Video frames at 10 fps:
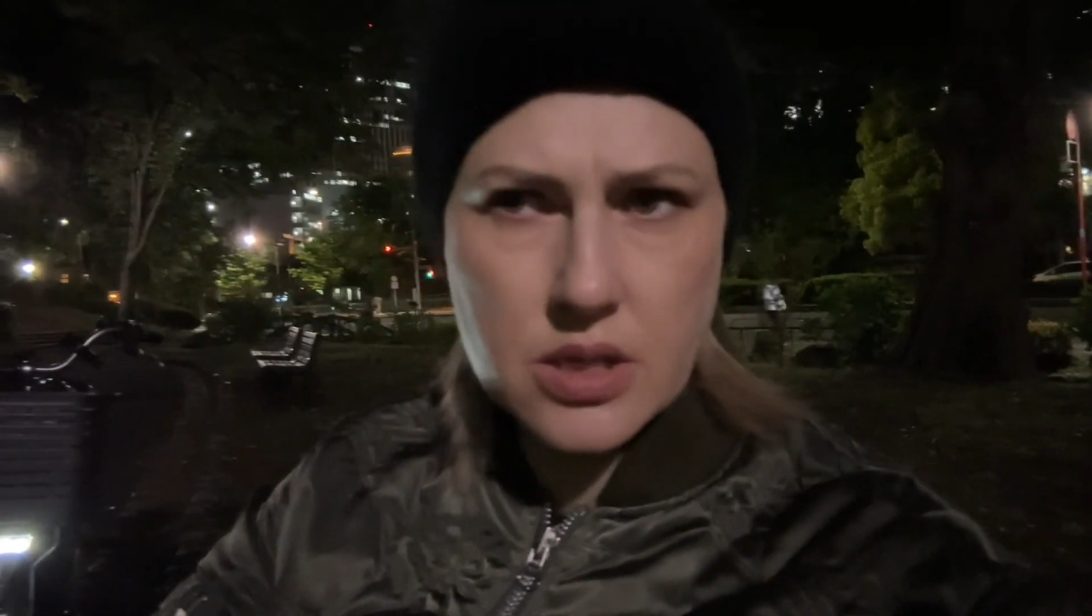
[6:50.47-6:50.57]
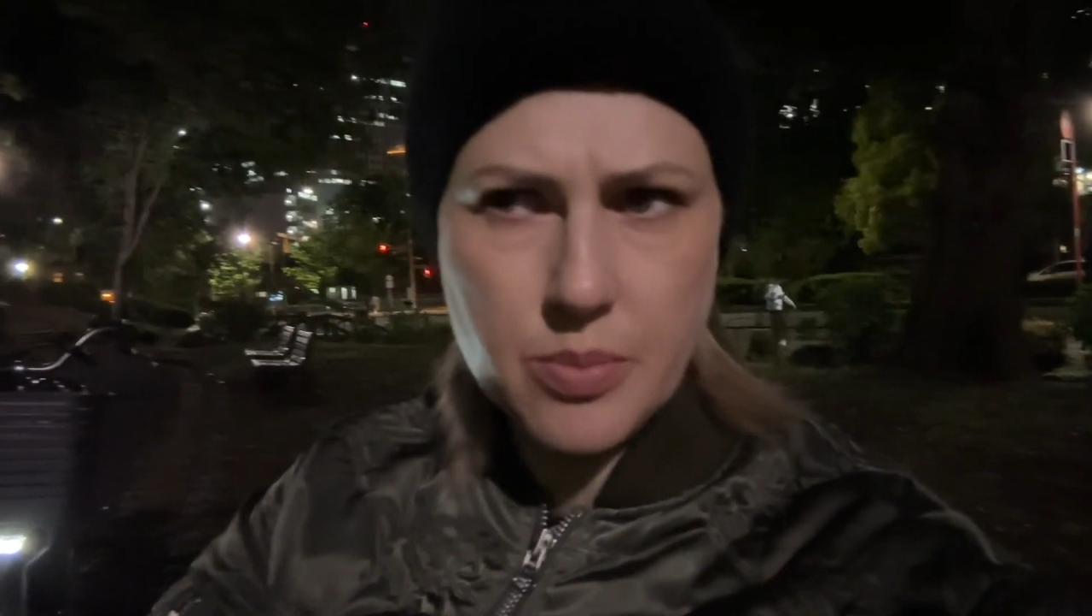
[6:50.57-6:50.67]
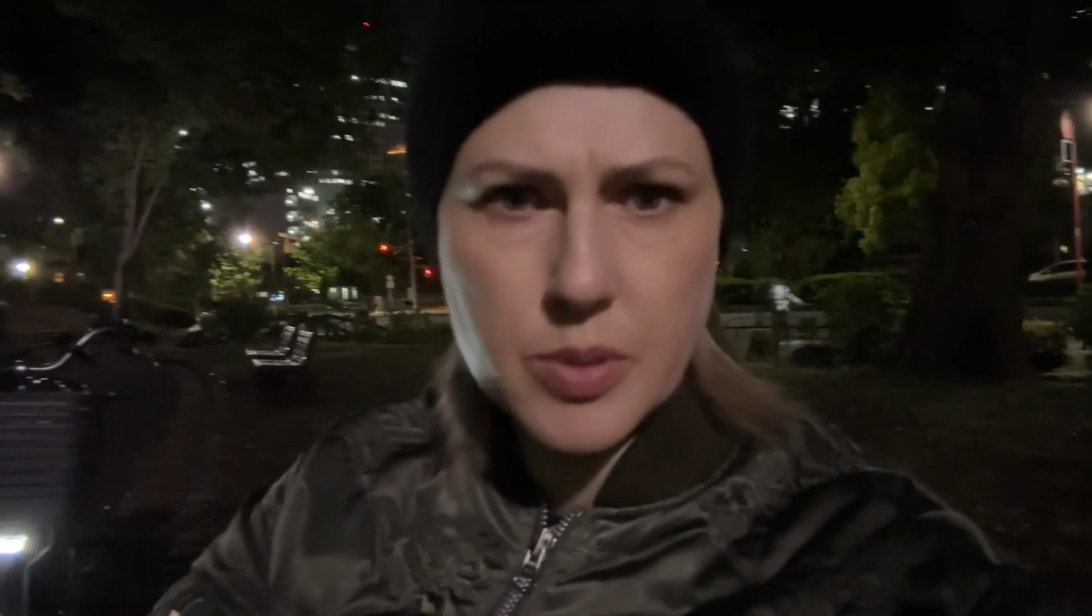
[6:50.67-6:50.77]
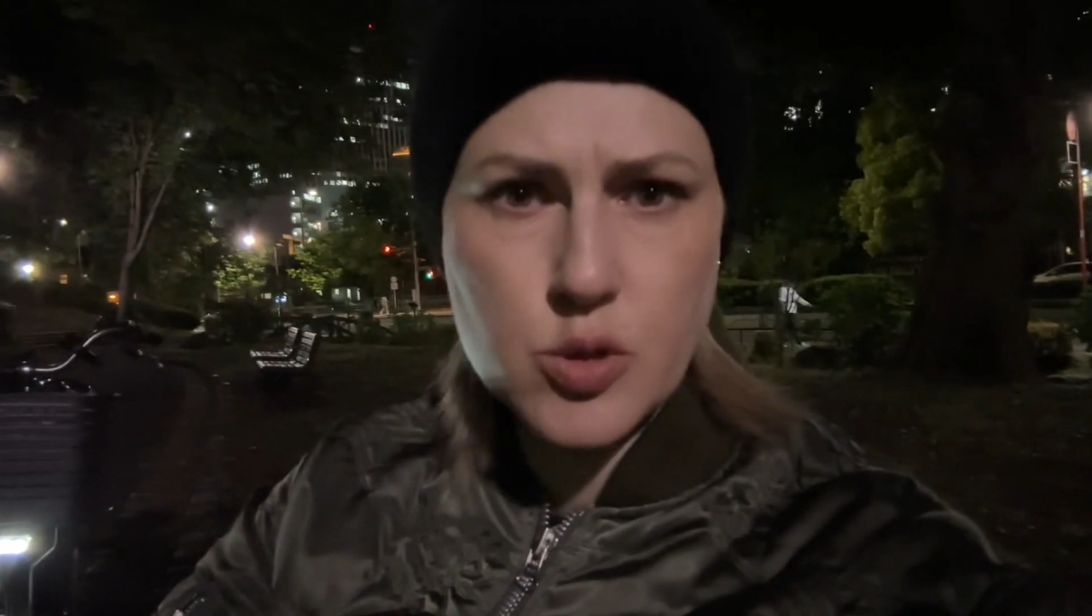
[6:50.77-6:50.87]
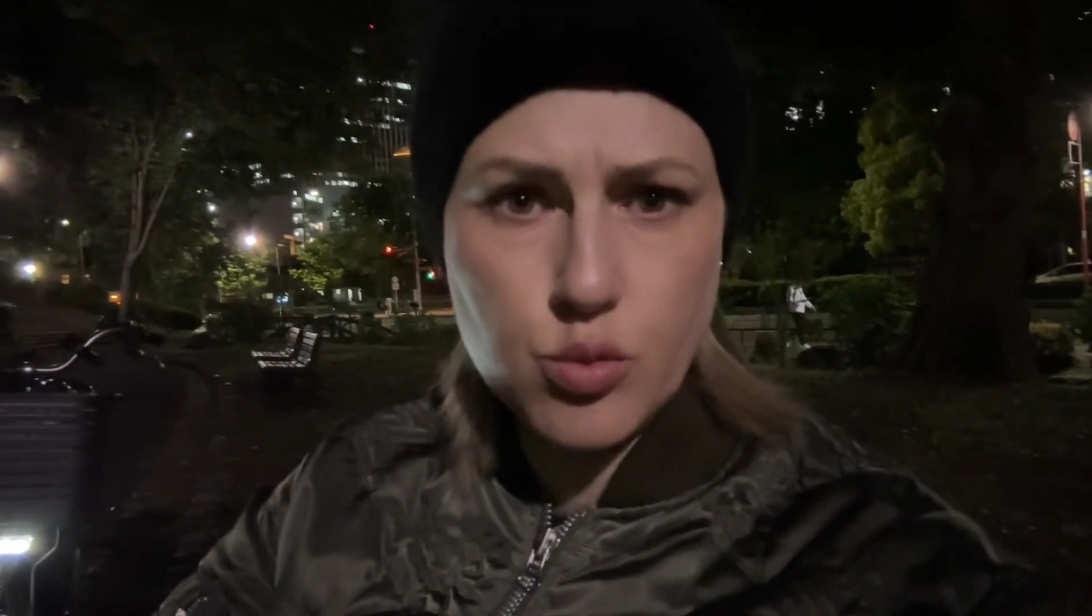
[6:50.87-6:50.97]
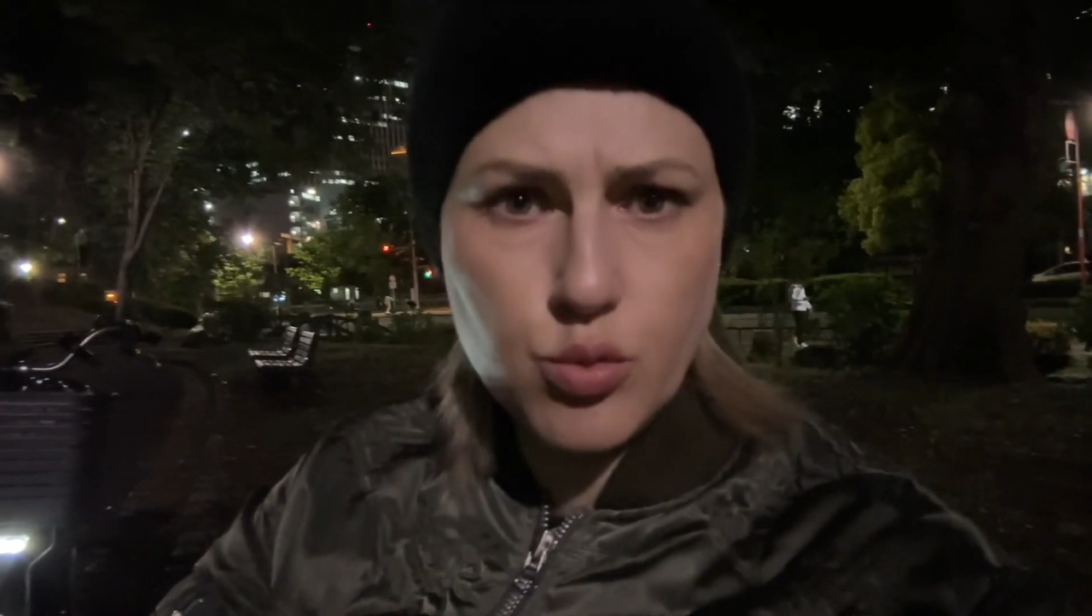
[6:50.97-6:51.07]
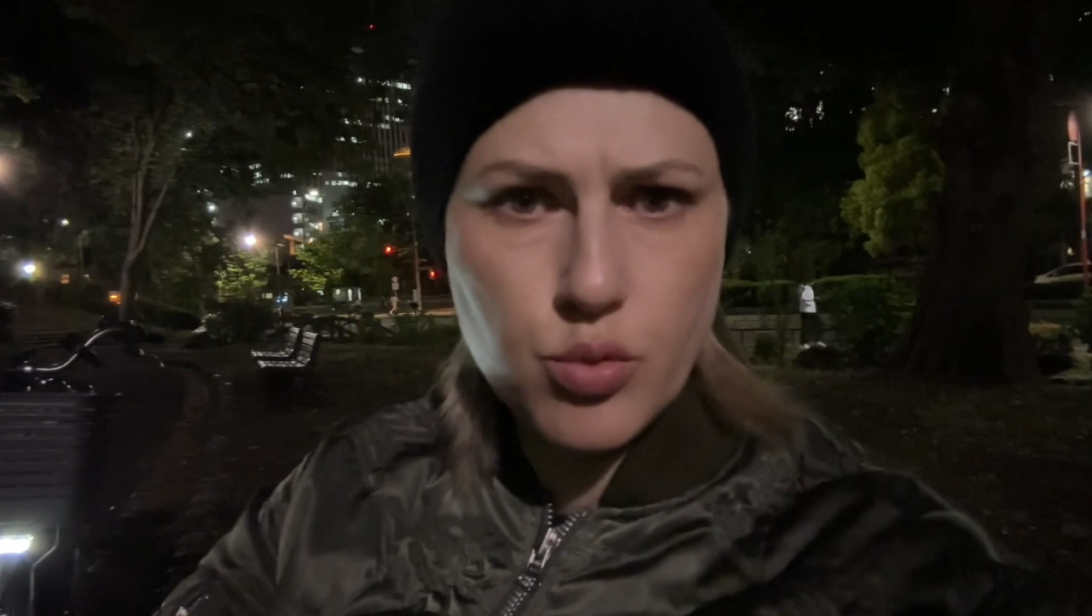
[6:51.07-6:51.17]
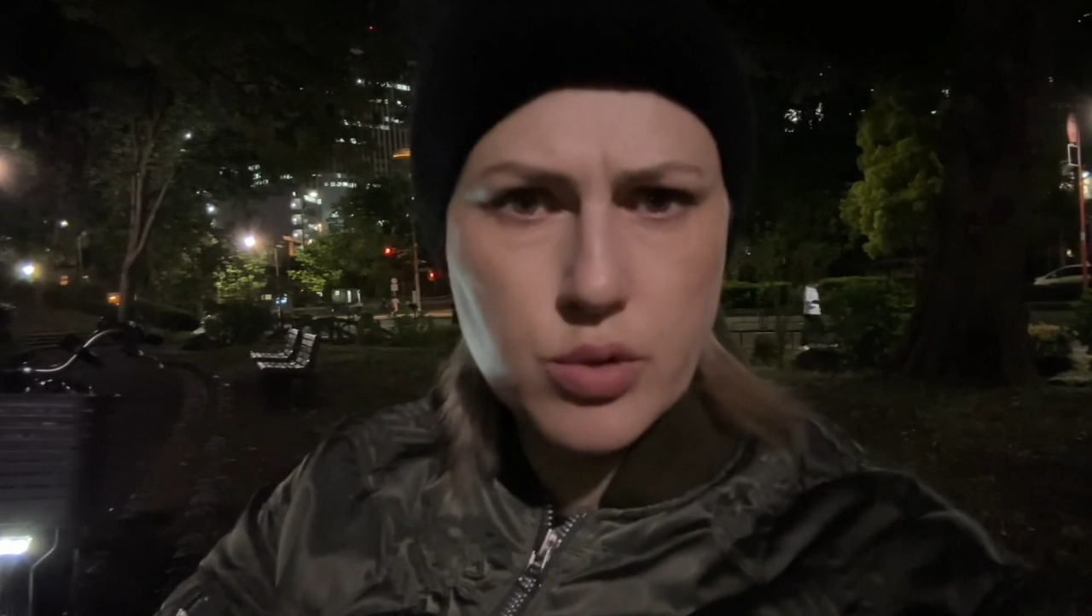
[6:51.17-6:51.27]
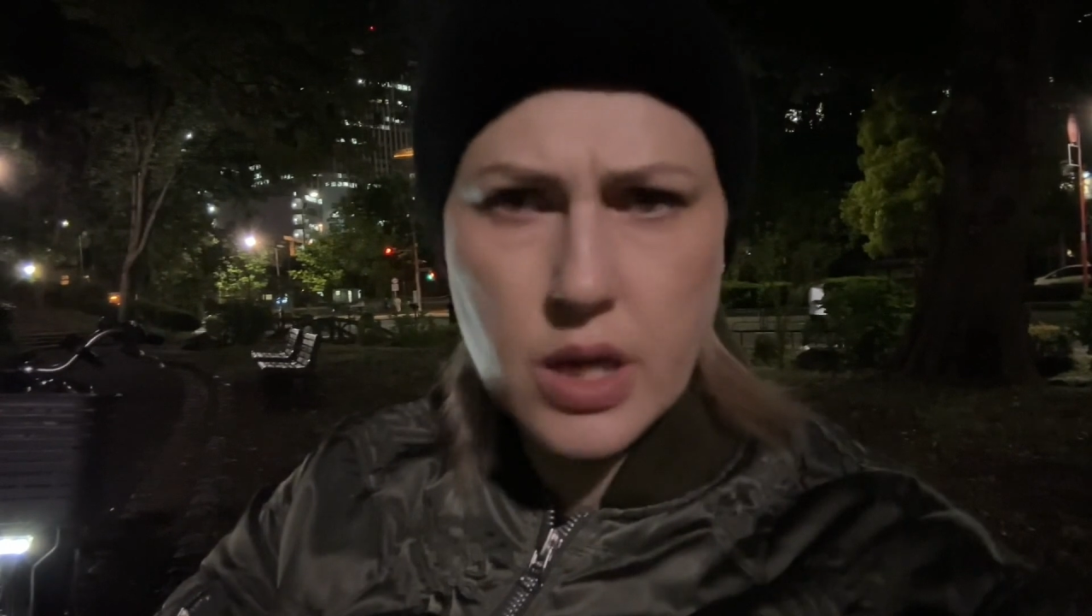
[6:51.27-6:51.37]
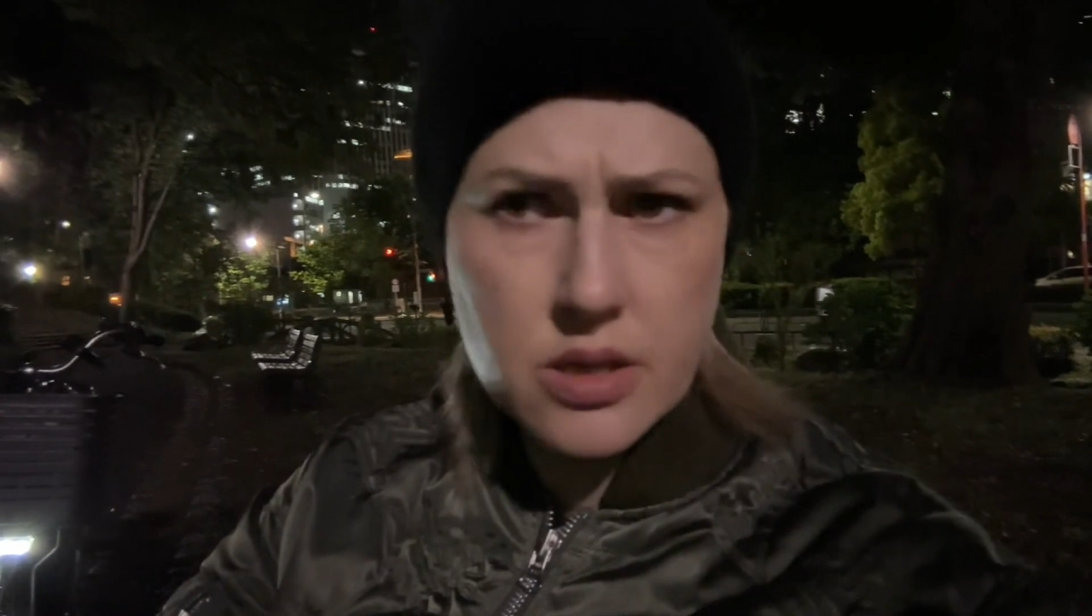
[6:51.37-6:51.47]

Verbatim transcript: типа сулугуни,